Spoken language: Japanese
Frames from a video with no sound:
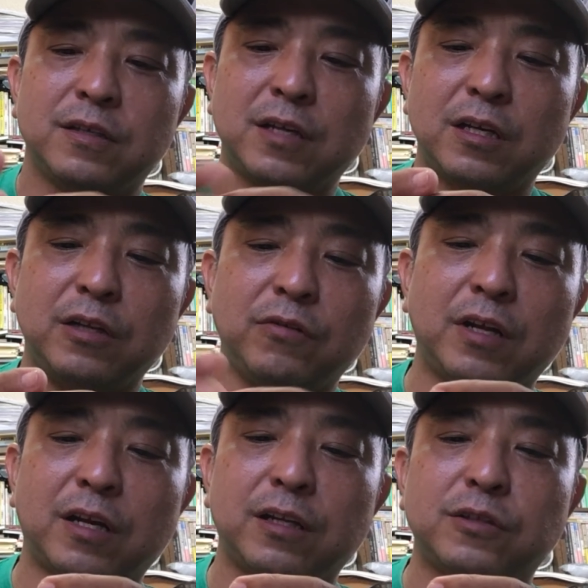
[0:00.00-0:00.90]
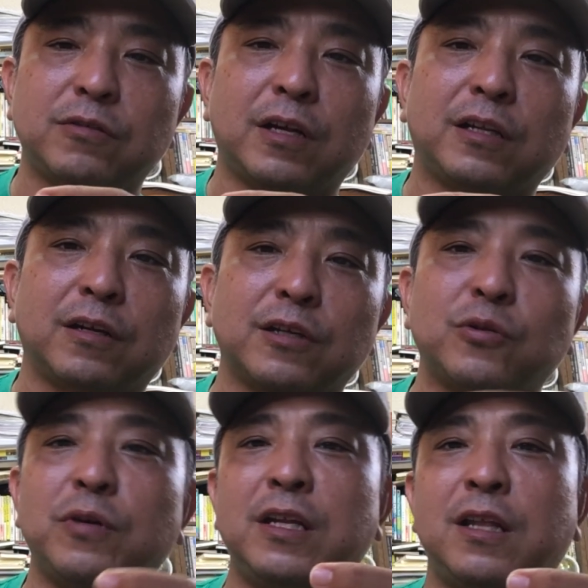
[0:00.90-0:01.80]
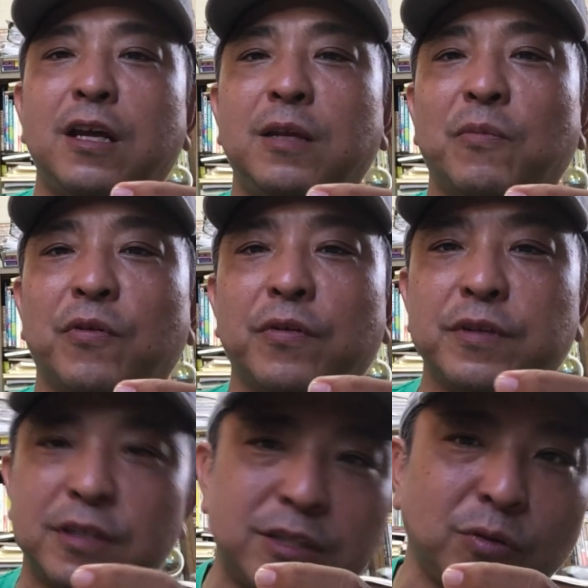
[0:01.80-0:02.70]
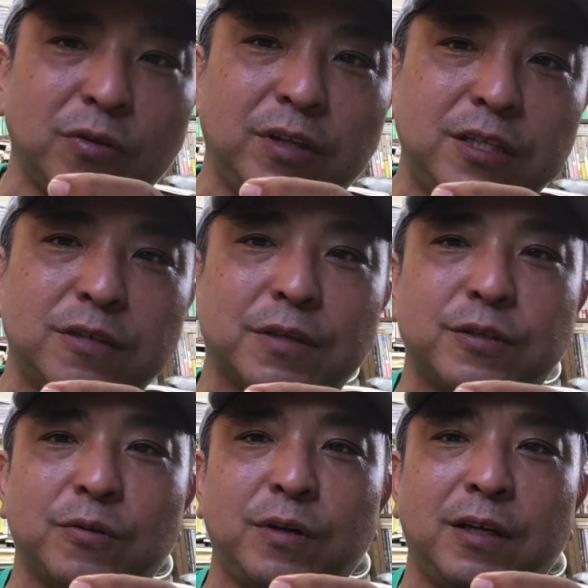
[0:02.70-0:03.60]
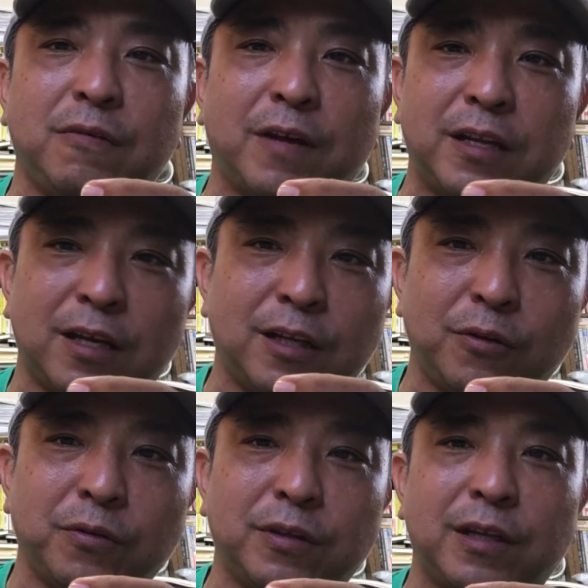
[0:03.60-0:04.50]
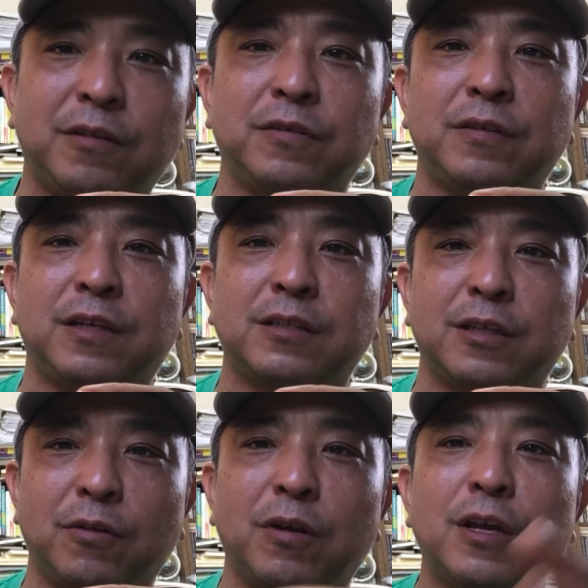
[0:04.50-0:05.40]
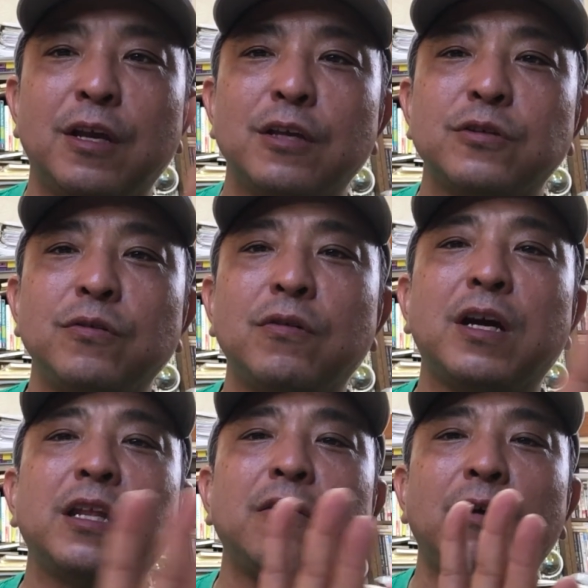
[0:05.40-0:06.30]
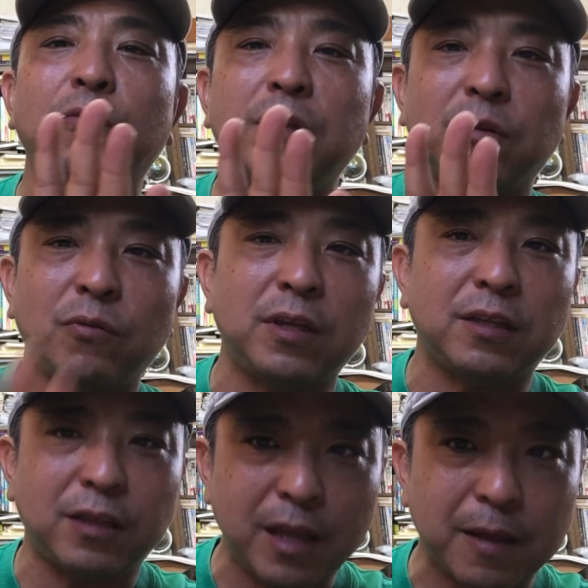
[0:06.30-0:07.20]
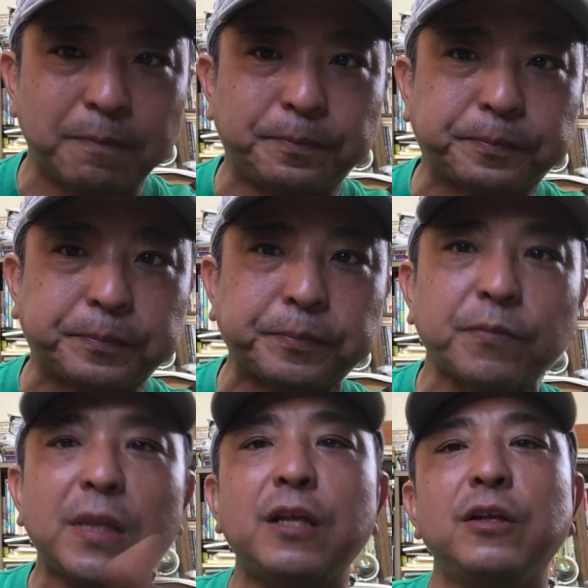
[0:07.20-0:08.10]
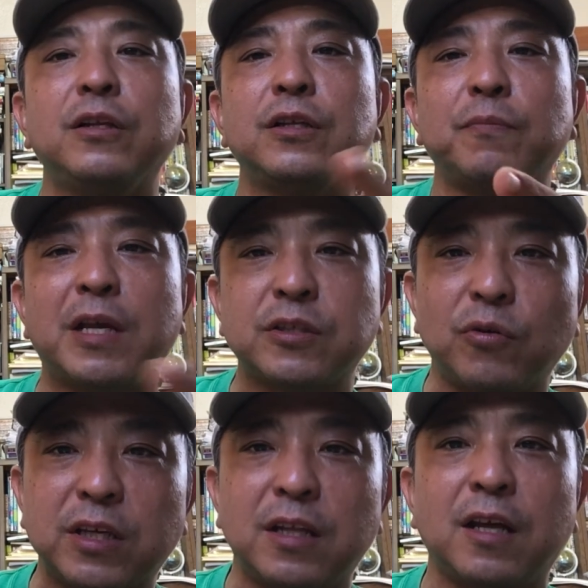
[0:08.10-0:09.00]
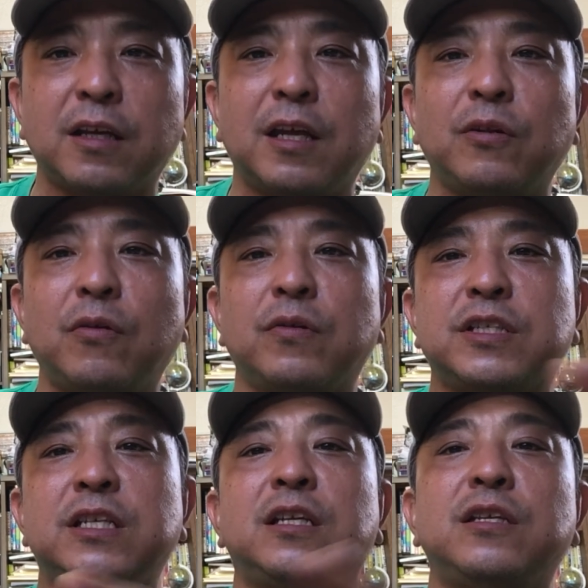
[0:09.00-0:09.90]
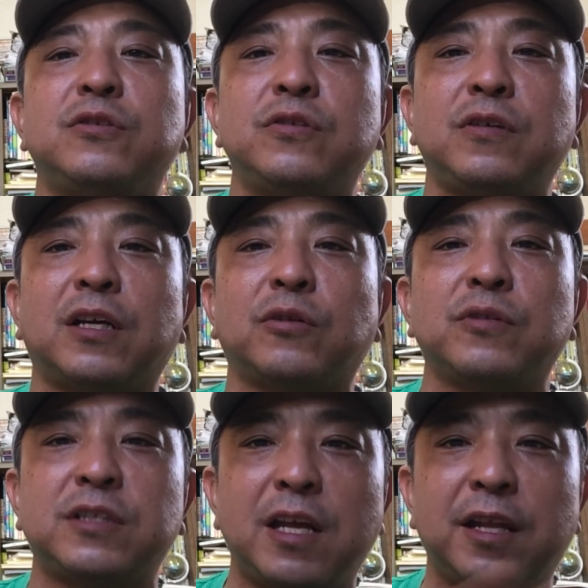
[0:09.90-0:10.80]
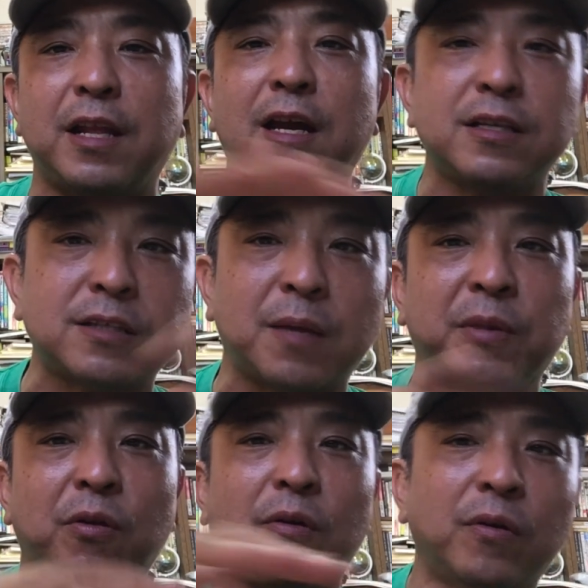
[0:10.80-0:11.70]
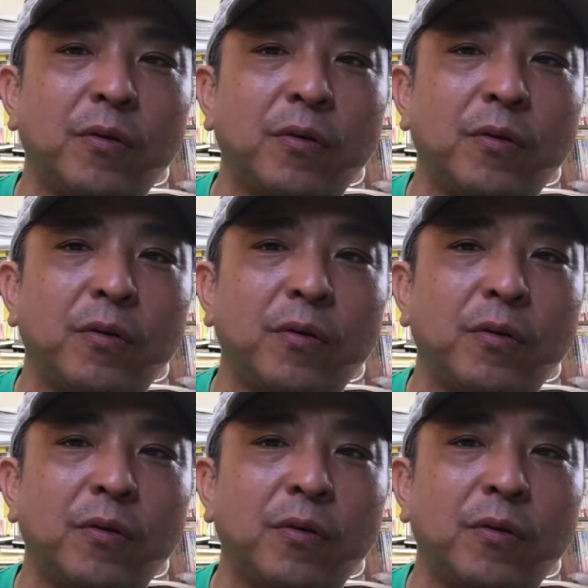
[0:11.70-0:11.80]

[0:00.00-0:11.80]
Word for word: 借金の中で作られてるから商品代にもその利子はすごい割合で載ってるんですけどそのお金は置いといてまず沖縄県の地域通貨として流すための